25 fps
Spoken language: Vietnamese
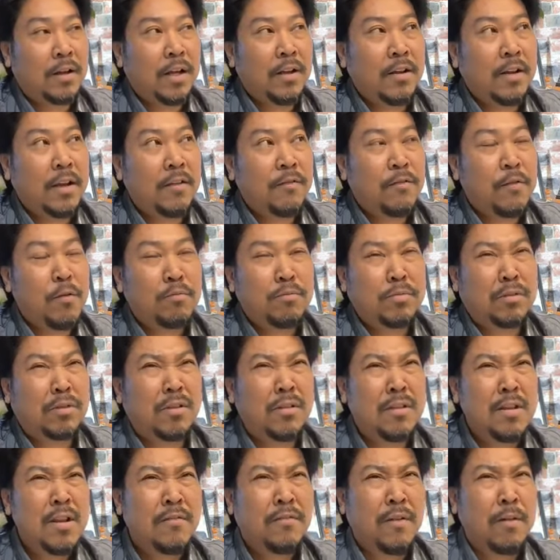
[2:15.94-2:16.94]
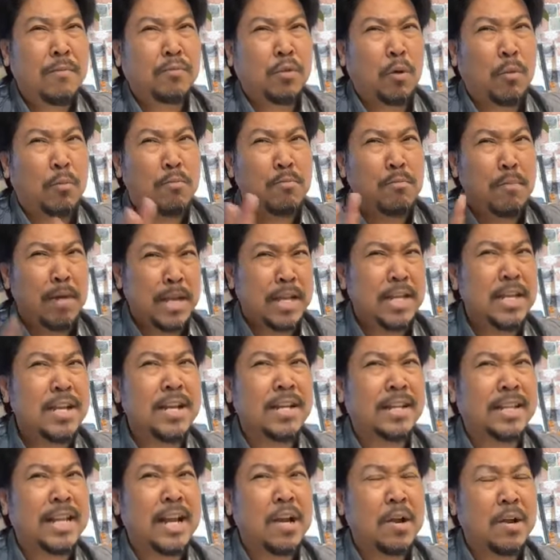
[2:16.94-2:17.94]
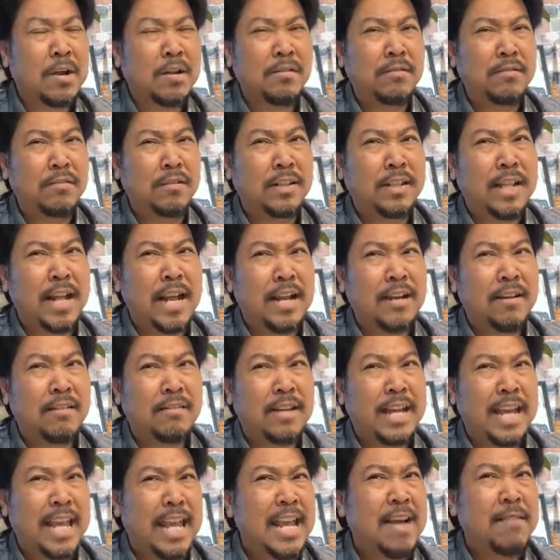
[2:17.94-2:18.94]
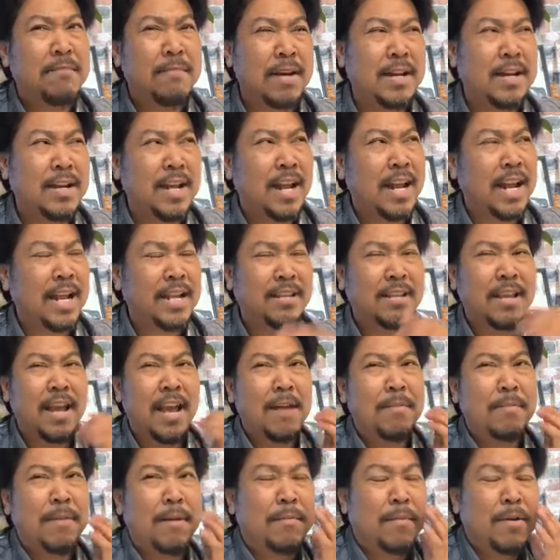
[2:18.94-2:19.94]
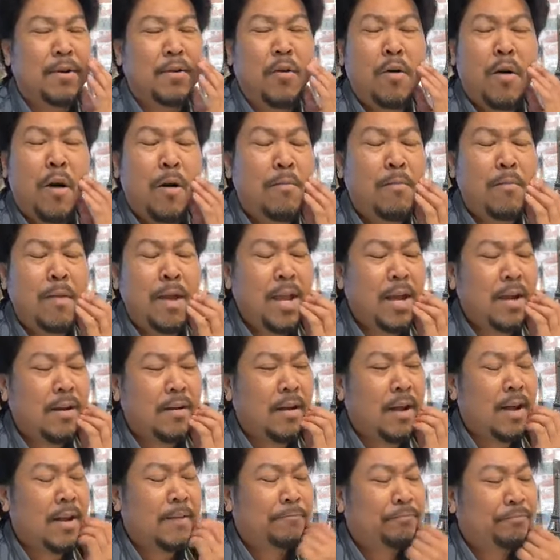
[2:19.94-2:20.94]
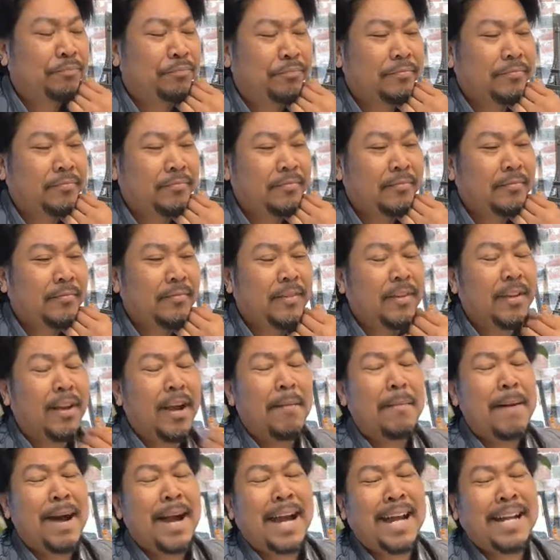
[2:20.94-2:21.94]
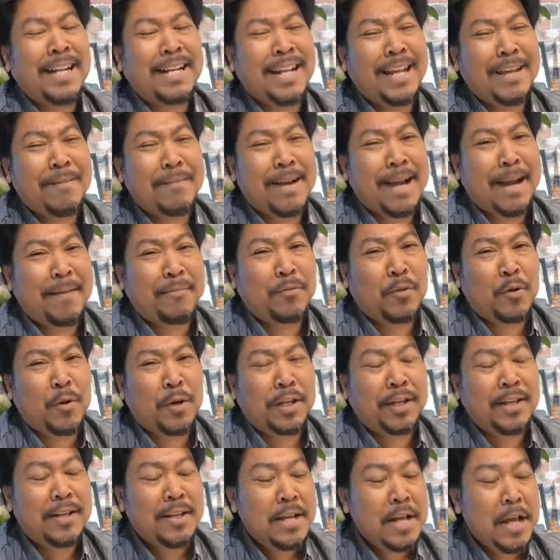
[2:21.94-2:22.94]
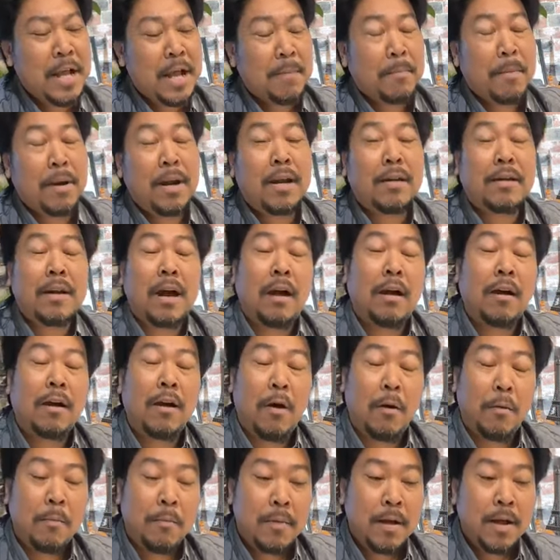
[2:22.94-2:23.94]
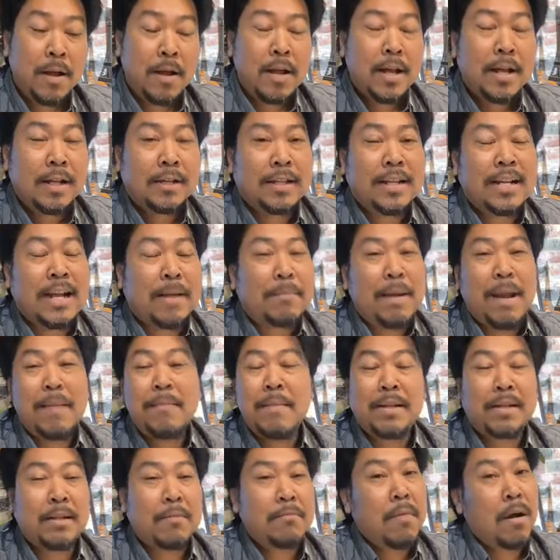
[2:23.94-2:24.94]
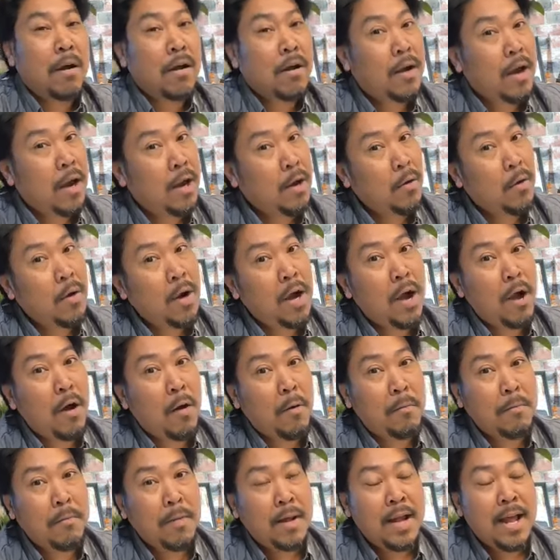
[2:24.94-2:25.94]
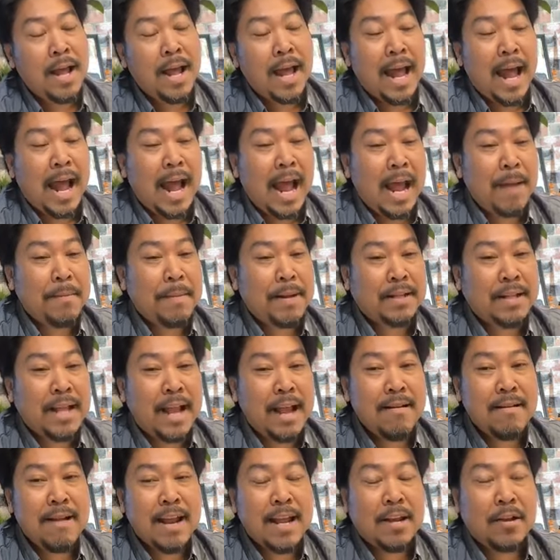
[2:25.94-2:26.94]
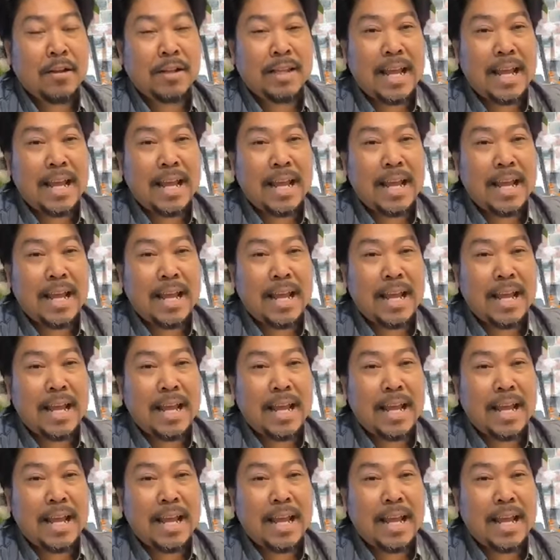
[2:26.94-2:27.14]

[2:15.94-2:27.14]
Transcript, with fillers: cái cái phong phong tục Mỹ người ta người ta khen mình hay là chê mình mình cũng không biết nữa. Có bà khách kia bà gặp tôi, bà nói trời ơi Hùng, tao gặp lại mày tao mừng ghê luôn á Hùng, hai ba tháng nay